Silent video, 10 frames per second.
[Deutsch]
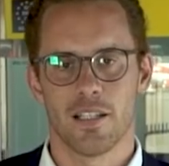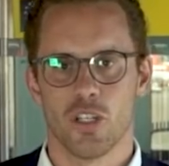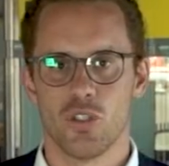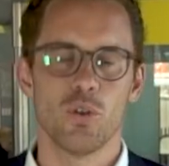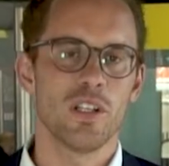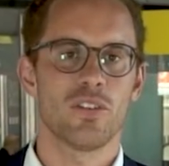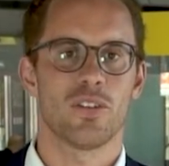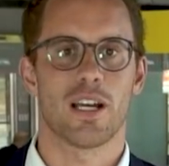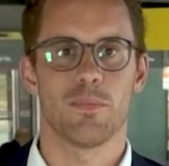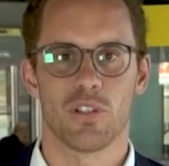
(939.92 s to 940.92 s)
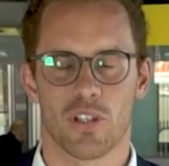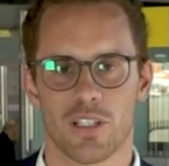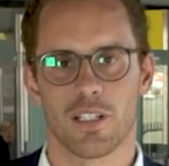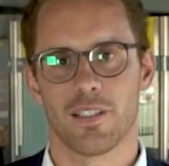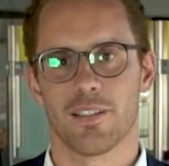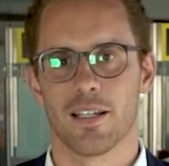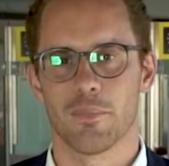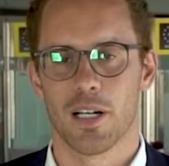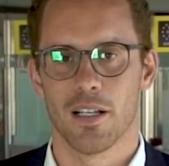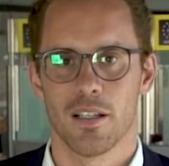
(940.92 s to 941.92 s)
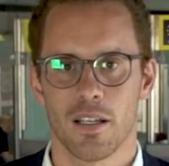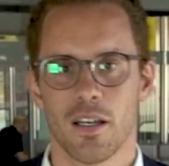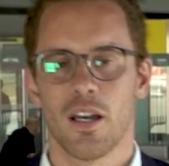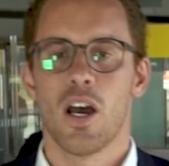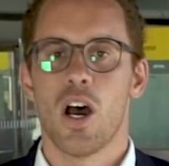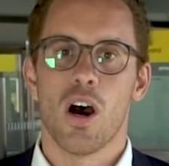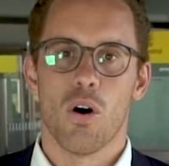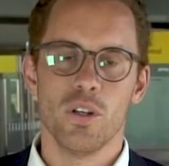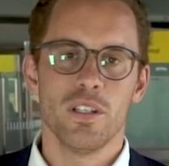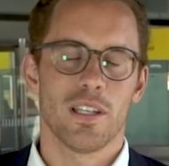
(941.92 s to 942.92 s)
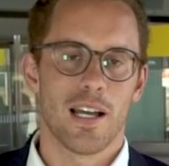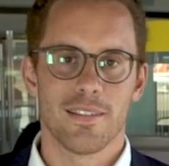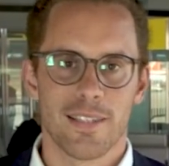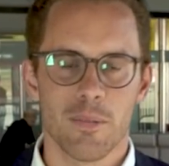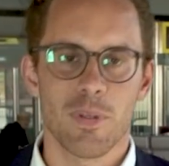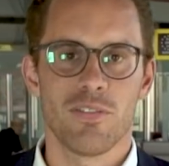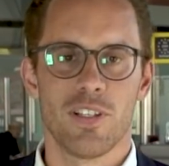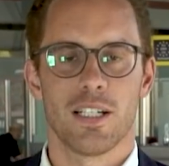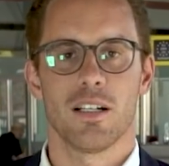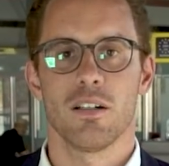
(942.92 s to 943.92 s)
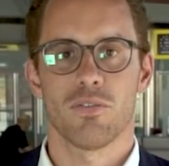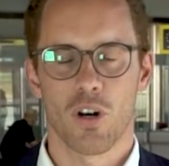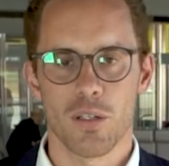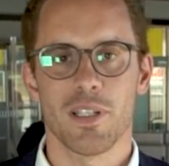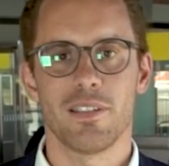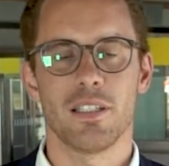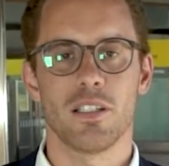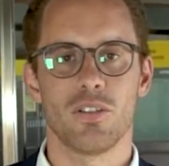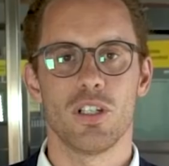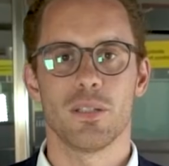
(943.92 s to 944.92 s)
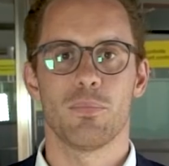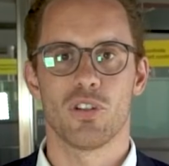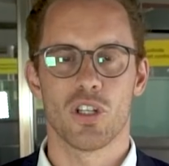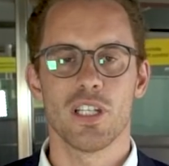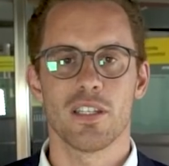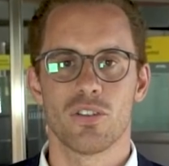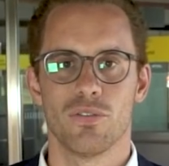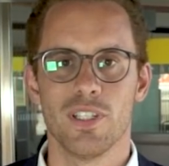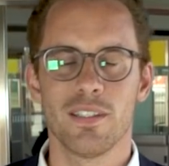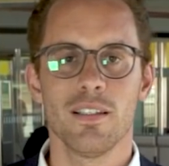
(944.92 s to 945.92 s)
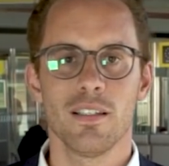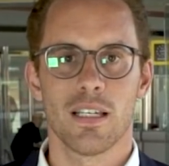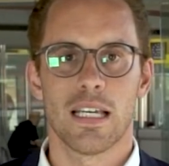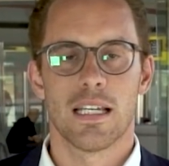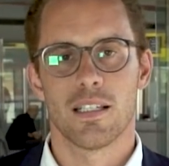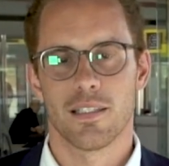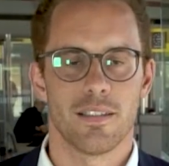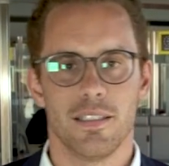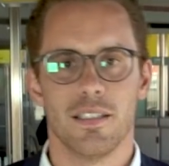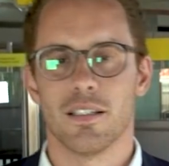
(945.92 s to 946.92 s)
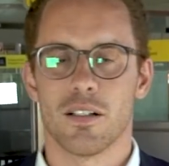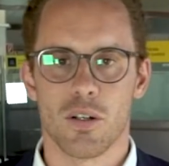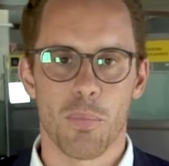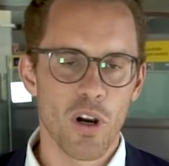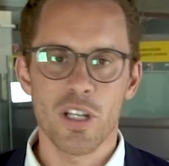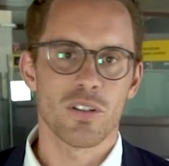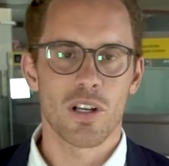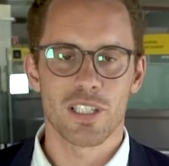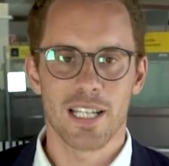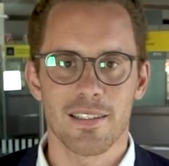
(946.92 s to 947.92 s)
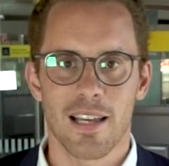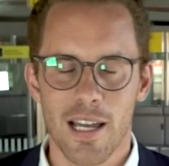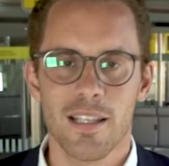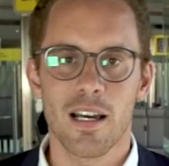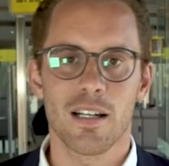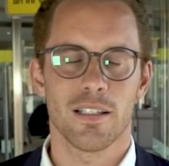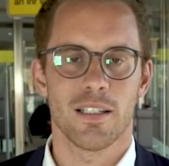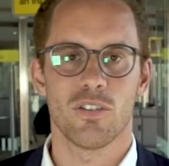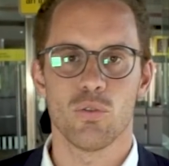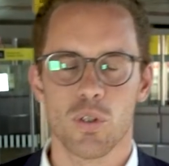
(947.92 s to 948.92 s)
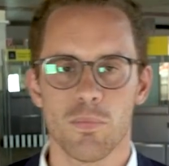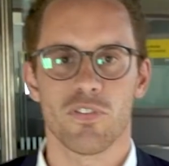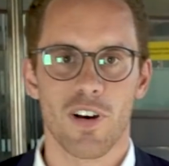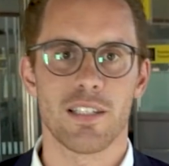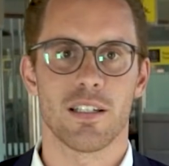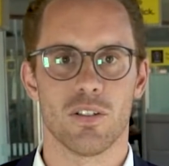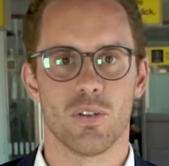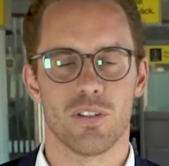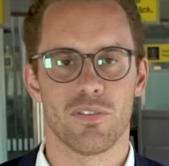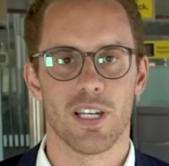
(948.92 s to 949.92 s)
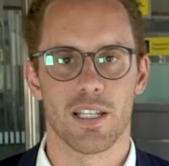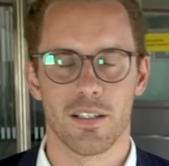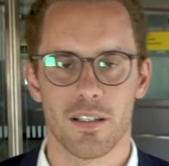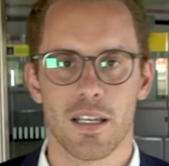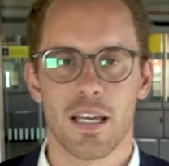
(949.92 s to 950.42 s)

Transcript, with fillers: ein junges und ein besonderes Denkmal. Und als Denkmalpfleger freut man sich natürlich besonders zu wissen, dass die Gebäude und auch die ganze Anlage in der Zukunft weiter genutzt werden.